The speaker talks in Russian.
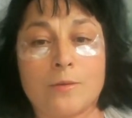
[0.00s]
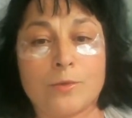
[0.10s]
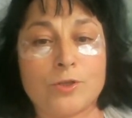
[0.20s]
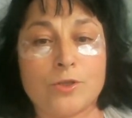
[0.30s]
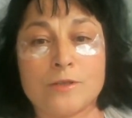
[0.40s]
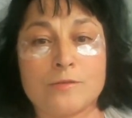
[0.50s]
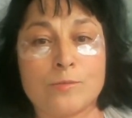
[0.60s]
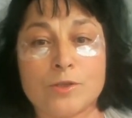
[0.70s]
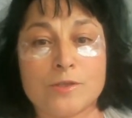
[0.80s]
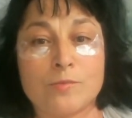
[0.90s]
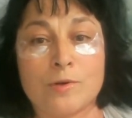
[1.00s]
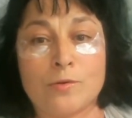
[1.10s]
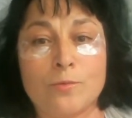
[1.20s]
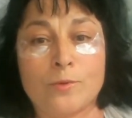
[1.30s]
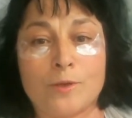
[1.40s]
Прочитать вам сейчас не
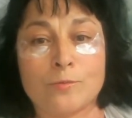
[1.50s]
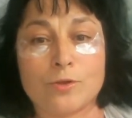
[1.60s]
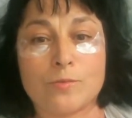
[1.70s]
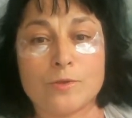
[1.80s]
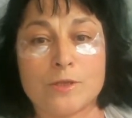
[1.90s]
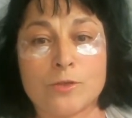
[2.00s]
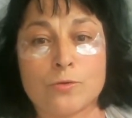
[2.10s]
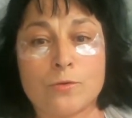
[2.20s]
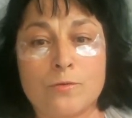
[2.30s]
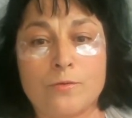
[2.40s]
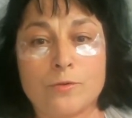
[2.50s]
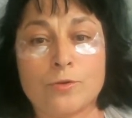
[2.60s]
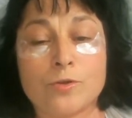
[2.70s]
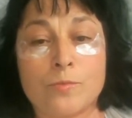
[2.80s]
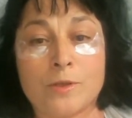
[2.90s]
могу, потому что без очков и
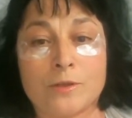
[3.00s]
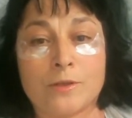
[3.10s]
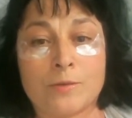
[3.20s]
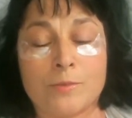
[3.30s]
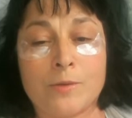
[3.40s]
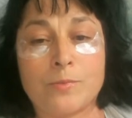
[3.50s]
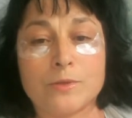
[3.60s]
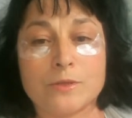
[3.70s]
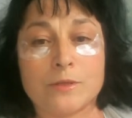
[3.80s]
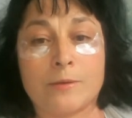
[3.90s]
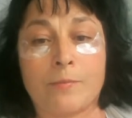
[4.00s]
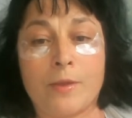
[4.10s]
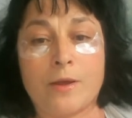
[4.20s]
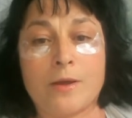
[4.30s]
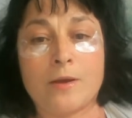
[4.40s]
очень мелко там написано.
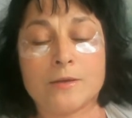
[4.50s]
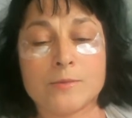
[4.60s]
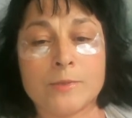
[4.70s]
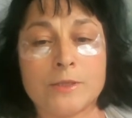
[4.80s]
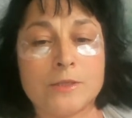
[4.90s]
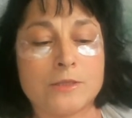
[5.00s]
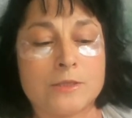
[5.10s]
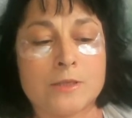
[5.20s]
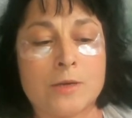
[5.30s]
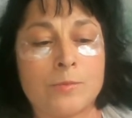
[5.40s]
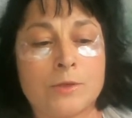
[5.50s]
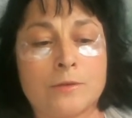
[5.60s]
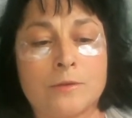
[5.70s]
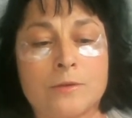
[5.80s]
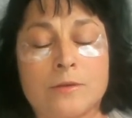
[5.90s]
Смотрите,
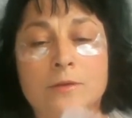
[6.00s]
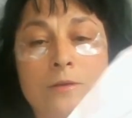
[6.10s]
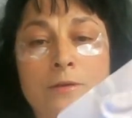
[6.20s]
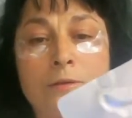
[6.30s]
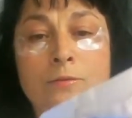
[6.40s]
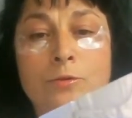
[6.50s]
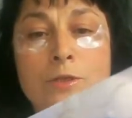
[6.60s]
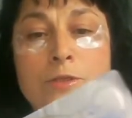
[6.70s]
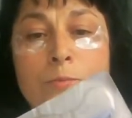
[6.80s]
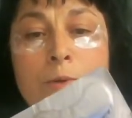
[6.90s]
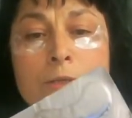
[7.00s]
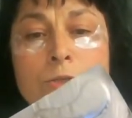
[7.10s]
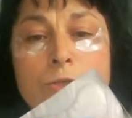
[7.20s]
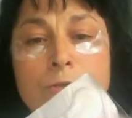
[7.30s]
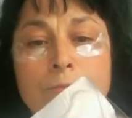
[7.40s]
сами э, вот эти
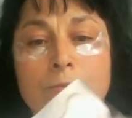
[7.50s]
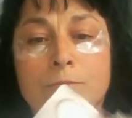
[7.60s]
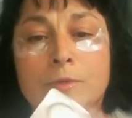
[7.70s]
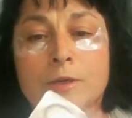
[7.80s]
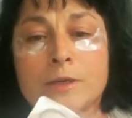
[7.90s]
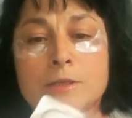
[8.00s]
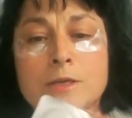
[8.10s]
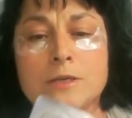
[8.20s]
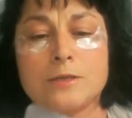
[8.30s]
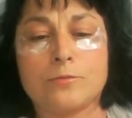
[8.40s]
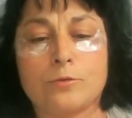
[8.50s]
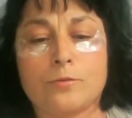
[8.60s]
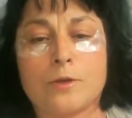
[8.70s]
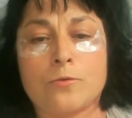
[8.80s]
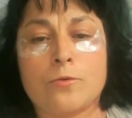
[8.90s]
патчи находились вот
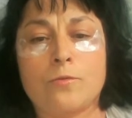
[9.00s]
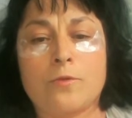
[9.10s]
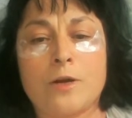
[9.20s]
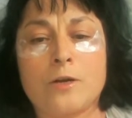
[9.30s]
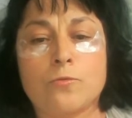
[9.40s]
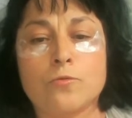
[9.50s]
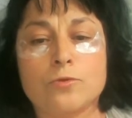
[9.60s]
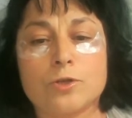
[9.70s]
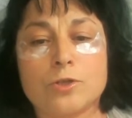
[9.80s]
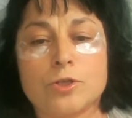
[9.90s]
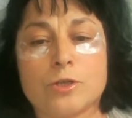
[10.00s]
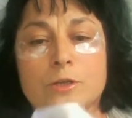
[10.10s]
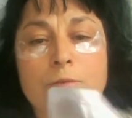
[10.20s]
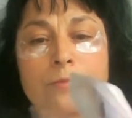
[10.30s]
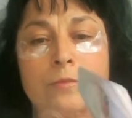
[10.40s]
в такой
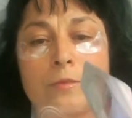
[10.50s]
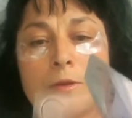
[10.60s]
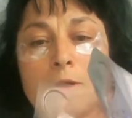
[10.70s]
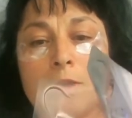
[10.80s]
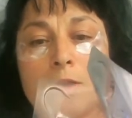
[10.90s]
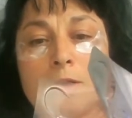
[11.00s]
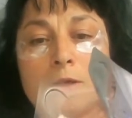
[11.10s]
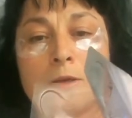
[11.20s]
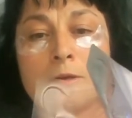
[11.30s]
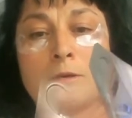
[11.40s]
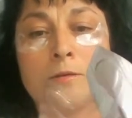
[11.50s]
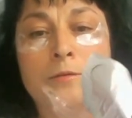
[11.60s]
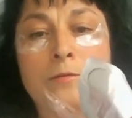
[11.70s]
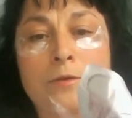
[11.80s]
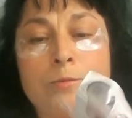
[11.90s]
фольгушечке. И
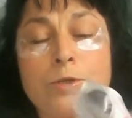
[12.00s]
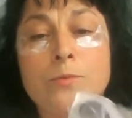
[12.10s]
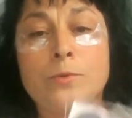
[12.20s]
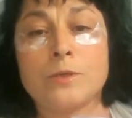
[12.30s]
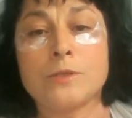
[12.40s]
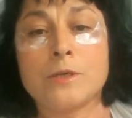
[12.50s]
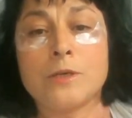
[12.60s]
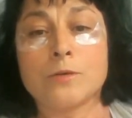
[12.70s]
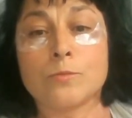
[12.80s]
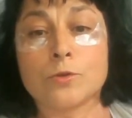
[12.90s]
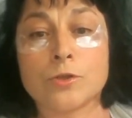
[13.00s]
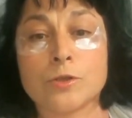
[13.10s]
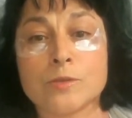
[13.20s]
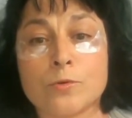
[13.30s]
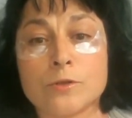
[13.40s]
вообще, по идее, их можно
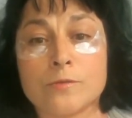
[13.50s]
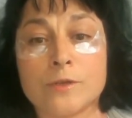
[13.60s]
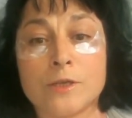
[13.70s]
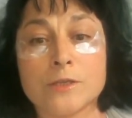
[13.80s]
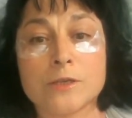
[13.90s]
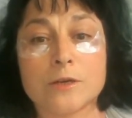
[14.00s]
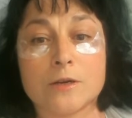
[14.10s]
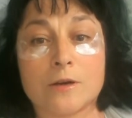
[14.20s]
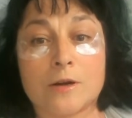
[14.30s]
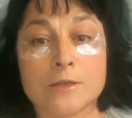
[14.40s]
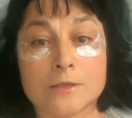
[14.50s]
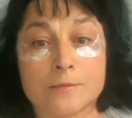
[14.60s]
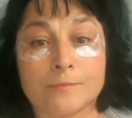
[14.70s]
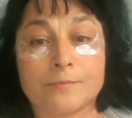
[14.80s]
использовать несколько раз.